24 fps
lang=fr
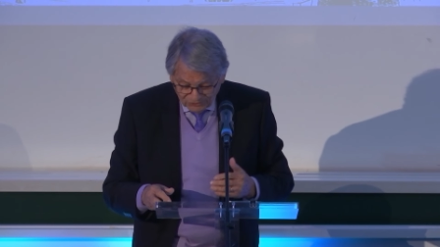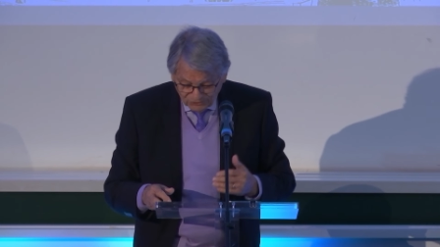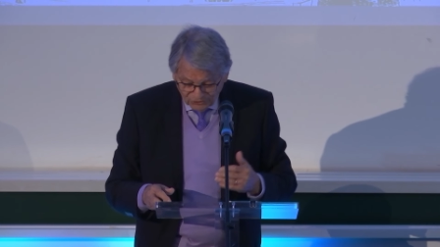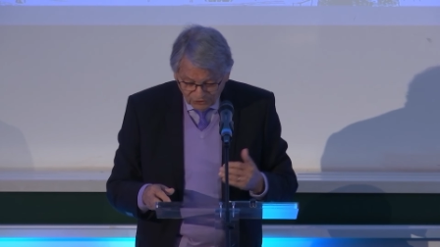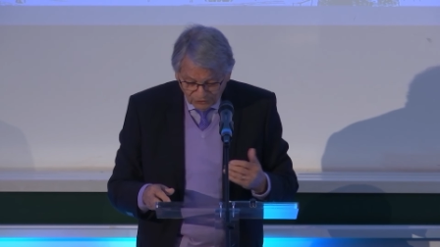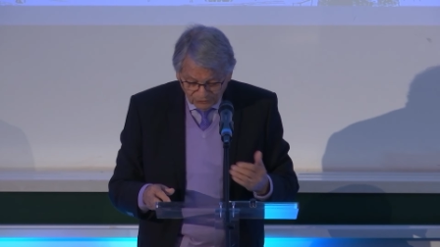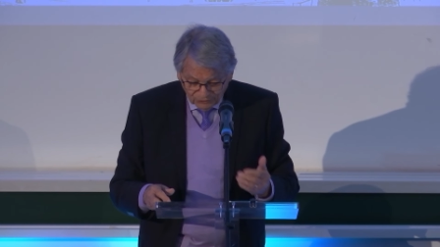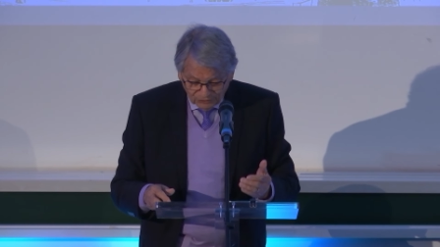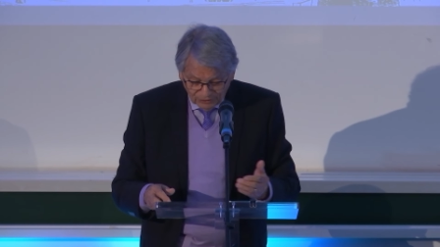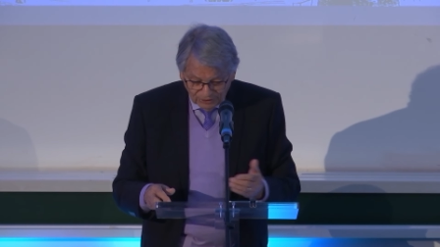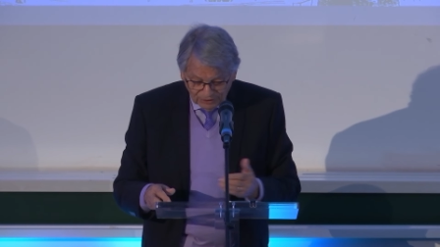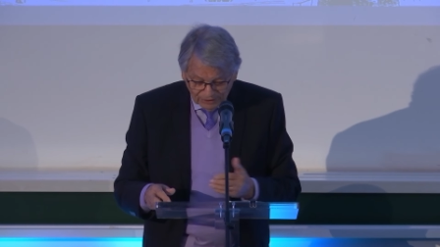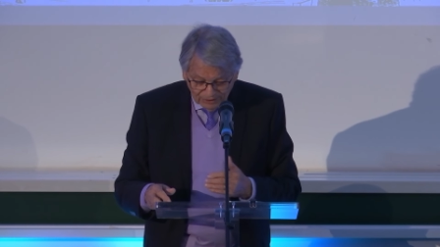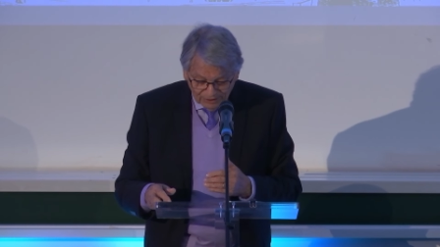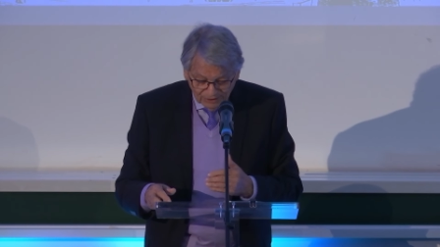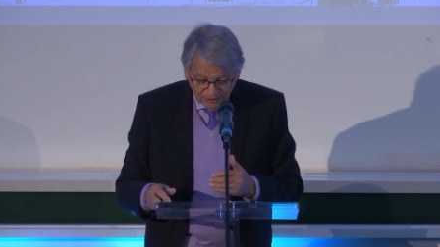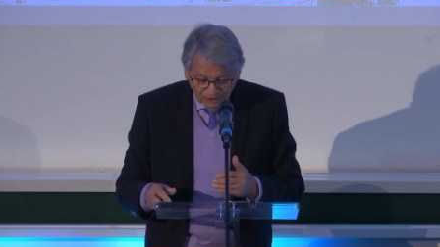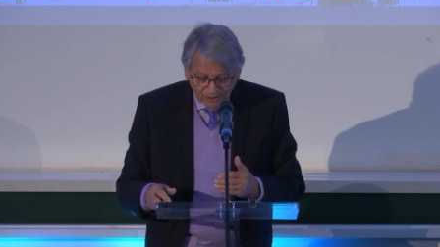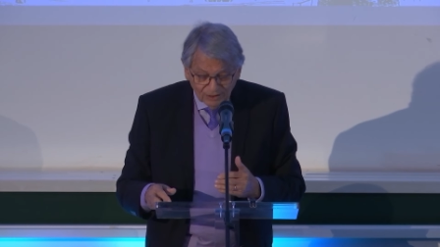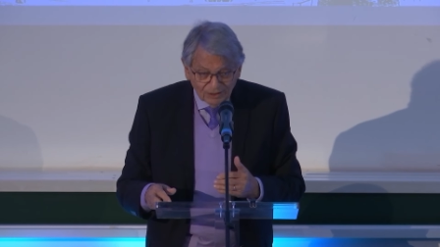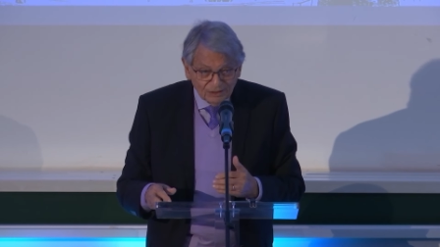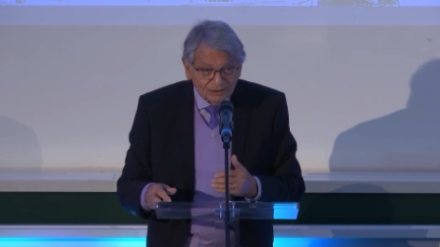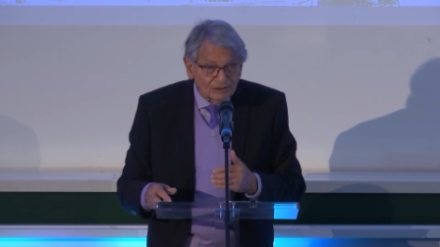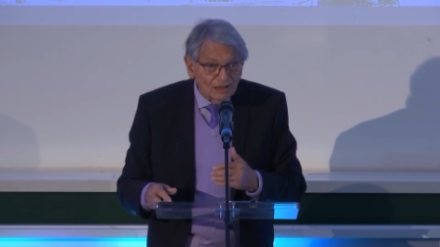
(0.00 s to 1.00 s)
santé
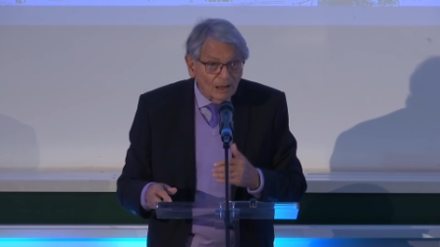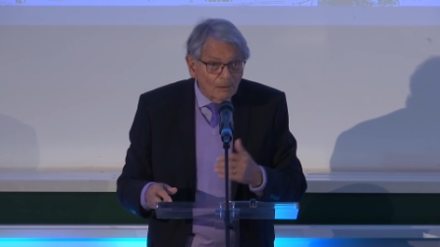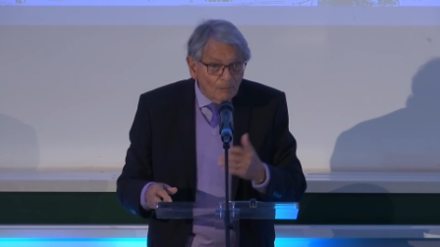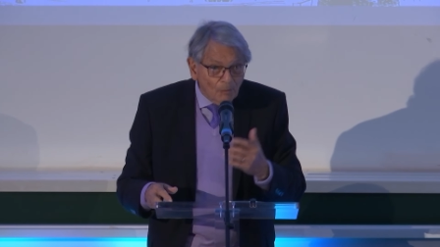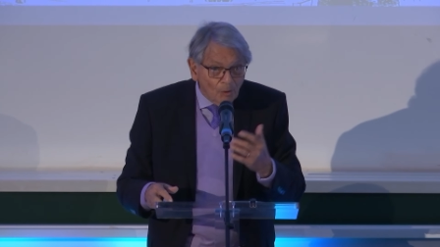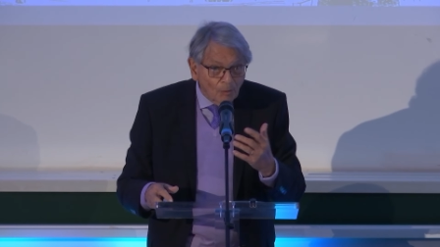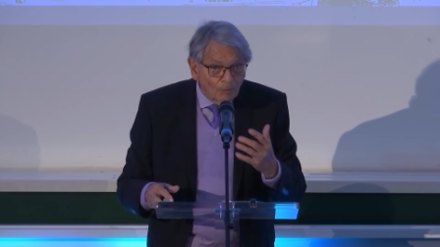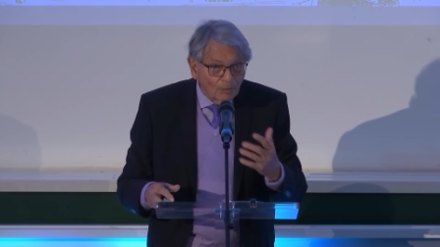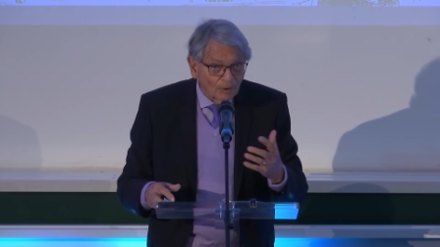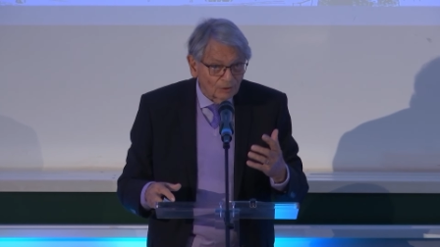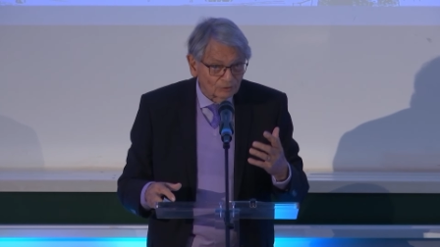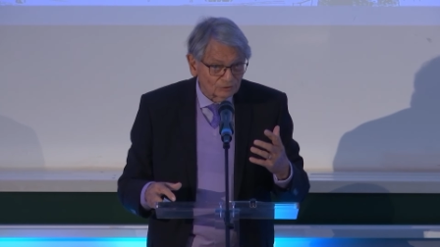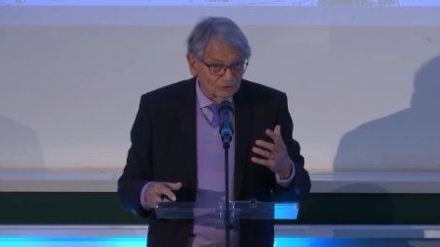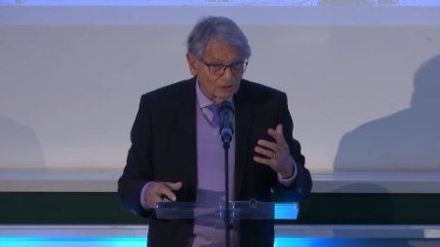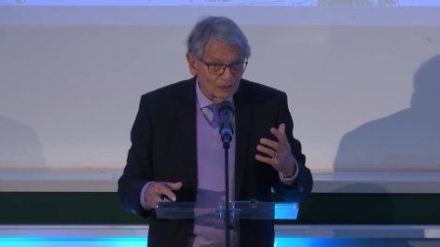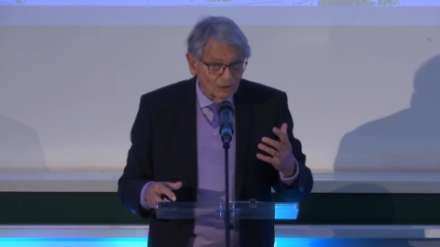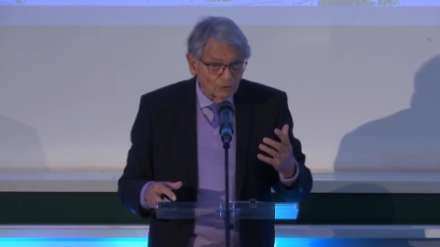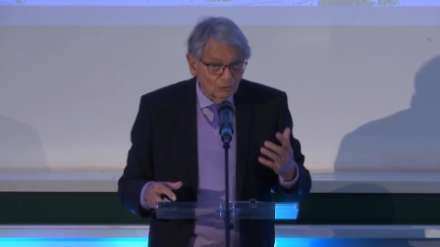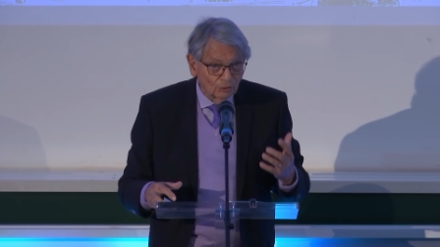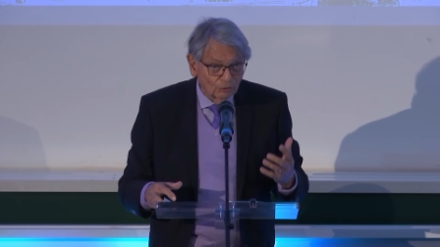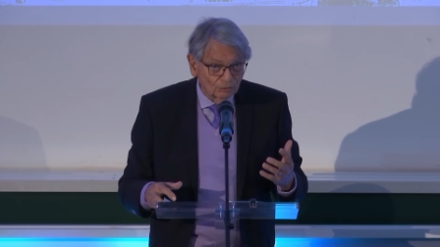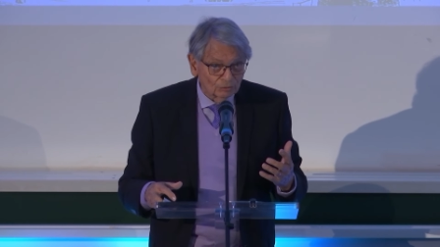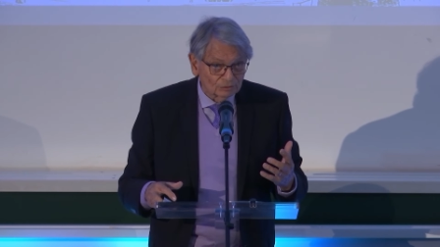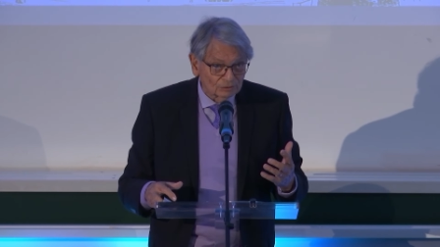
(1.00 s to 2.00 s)
d'un moment à
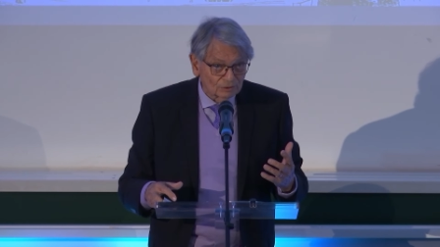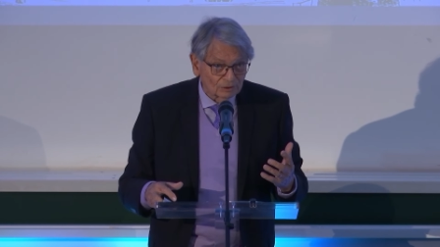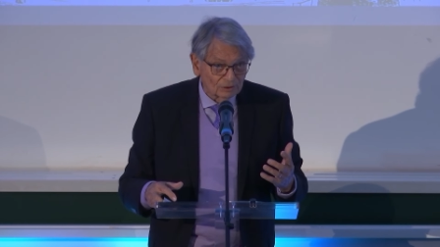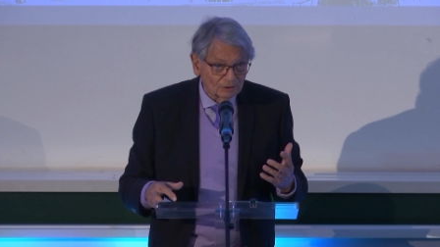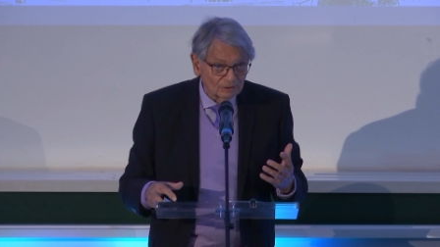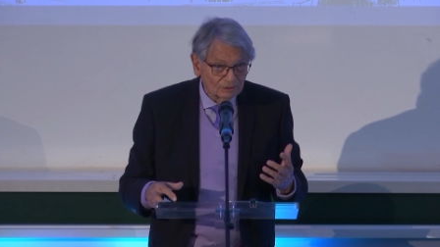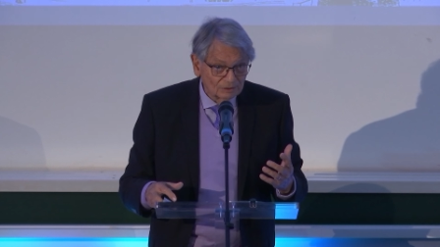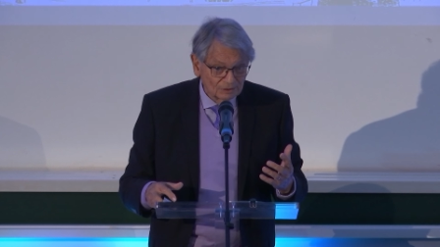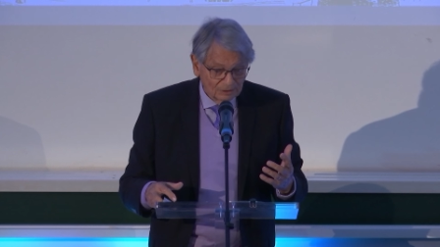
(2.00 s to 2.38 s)
l'autre